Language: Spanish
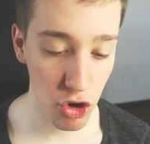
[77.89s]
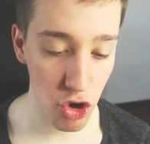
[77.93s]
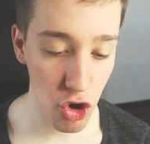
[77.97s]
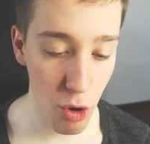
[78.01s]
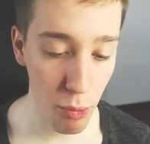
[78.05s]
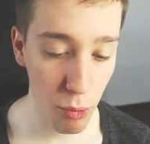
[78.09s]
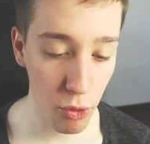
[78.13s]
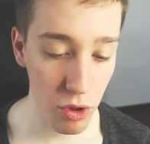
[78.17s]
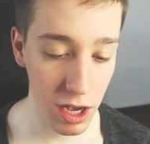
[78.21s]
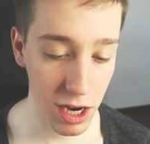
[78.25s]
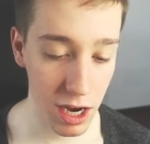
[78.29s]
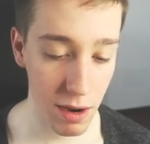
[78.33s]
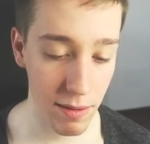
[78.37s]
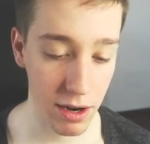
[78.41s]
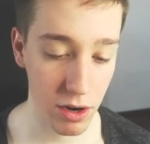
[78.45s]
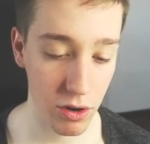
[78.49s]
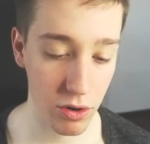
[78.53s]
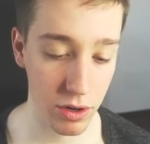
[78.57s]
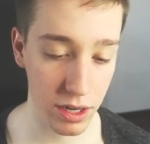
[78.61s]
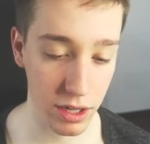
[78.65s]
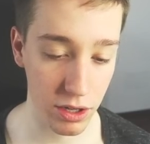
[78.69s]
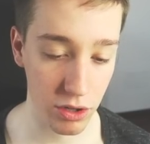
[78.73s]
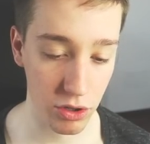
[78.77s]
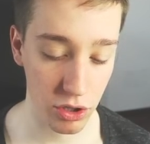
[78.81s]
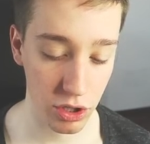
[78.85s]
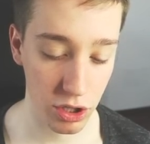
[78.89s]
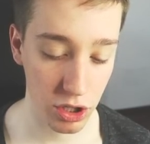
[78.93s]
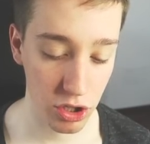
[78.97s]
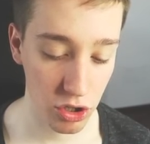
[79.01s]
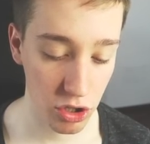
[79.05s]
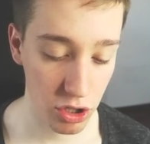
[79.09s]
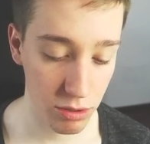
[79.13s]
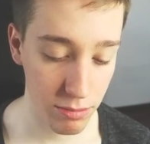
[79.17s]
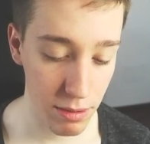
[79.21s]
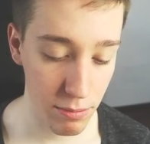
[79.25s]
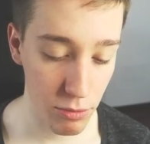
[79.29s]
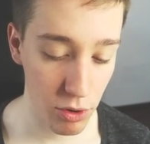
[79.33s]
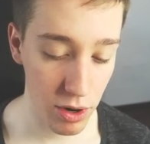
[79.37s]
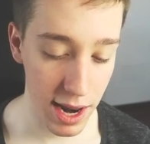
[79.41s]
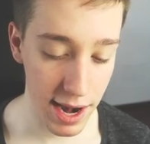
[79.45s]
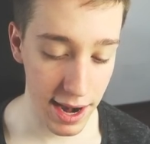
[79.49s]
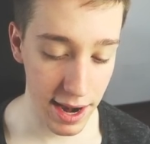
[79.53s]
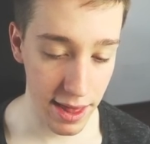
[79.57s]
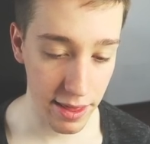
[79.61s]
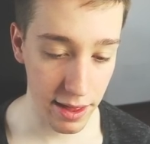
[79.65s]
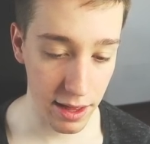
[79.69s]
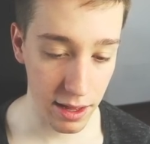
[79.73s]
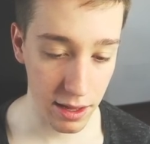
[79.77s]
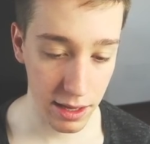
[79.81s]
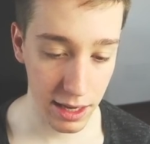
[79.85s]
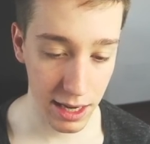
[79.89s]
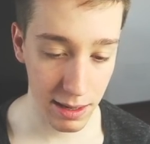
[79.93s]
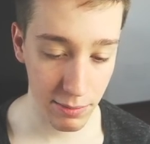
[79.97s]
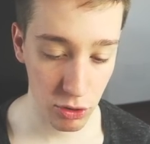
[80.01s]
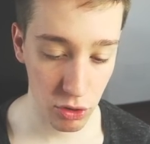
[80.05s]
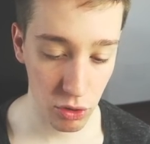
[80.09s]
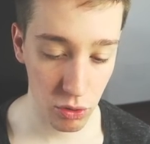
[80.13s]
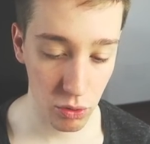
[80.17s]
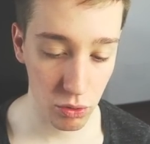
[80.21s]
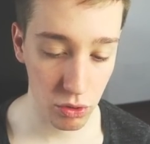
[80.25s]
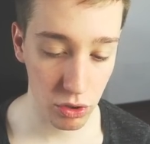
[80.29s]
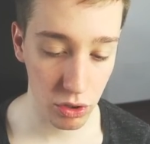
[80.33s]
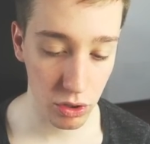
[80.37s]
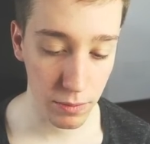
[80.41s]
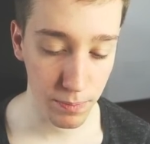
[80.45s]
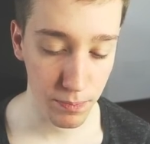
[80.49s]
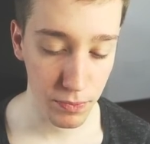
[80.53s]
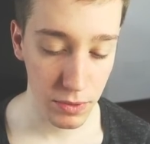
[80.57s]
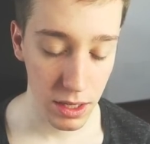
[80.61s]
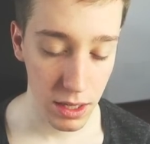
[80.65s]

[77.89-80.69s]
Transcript: no puedo acabar con ellos Y eso no me mola nada, en absoluto